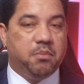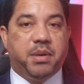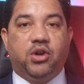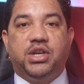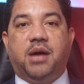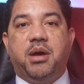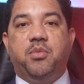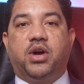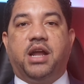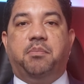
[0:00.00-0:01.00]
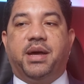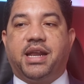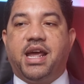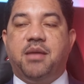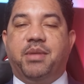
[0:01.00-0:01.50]
Pero ya vemos que el
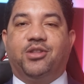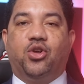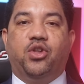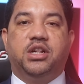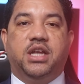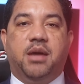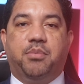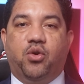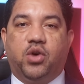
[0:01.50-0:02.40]
PRM todo el tiempo,